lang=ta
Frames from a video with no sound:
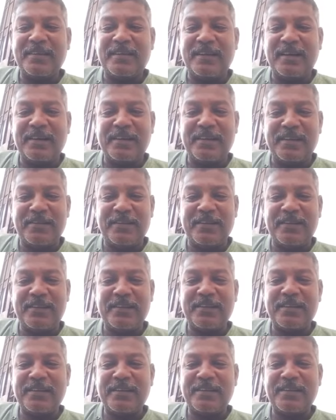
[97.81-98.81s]
கல்லவர்
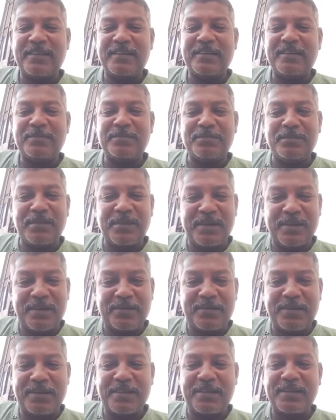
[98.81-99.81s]

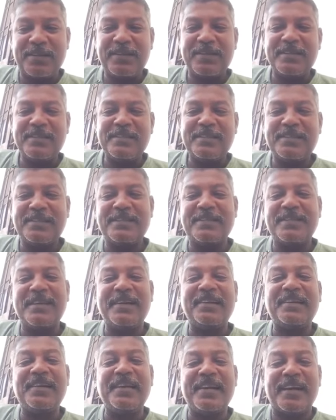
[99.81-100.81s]
மறவர்
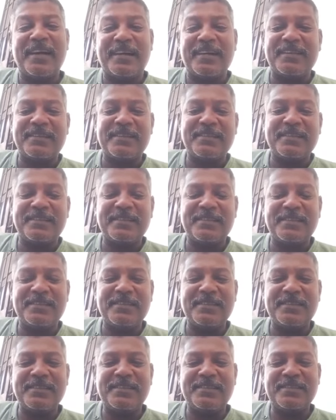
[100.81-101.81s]
செட்டியார்
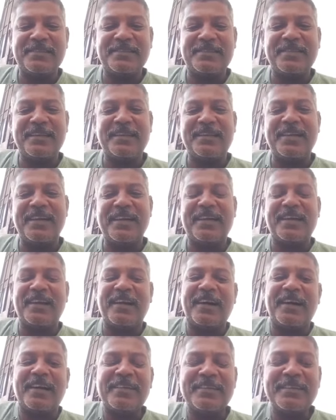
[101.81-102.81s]

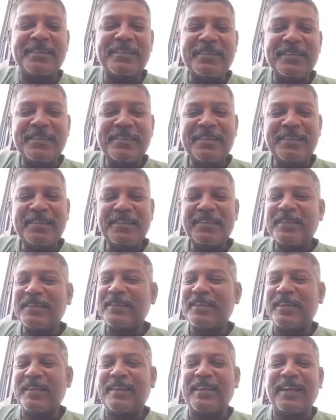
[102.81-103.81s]
செட்டியார்களா
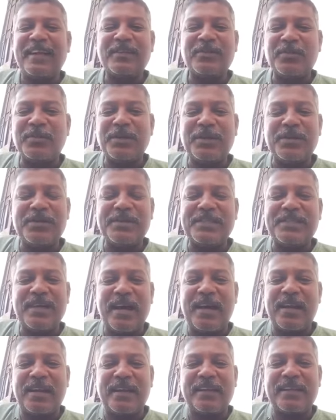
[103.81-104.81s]
என்ன தூக்கி வச்சு
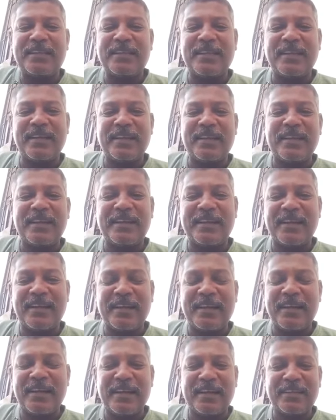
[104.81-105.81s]
ஆடுறீங்க தெரியுங்களா
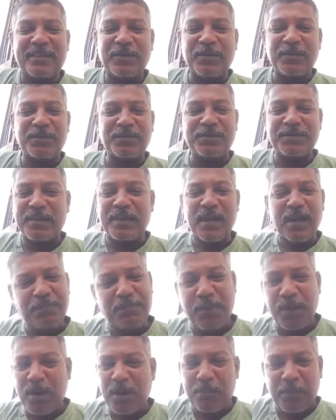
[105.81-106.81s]
நீங்கள்லாம்
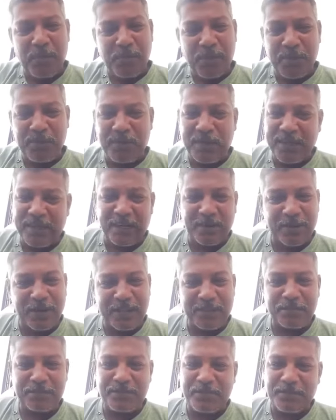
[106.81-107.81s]
இவெல்லாம் இப்போ பொம்பளை பிள்ளைங்கள
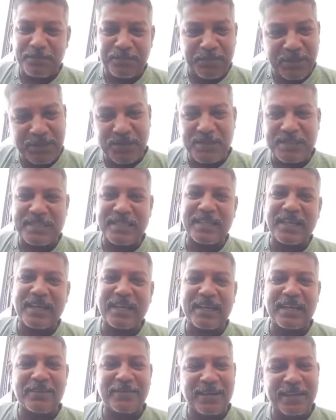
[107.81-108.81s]
வளர்த்து பெற்று
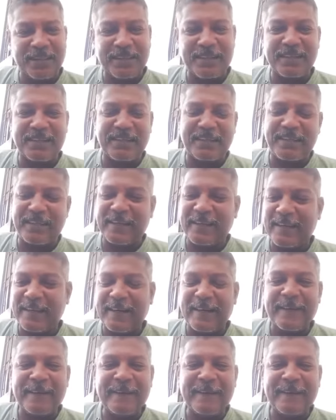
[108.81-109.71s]
வச்சுருக்கீங்களா வளர்த்துக்கிட்டு இருக்கீங்களா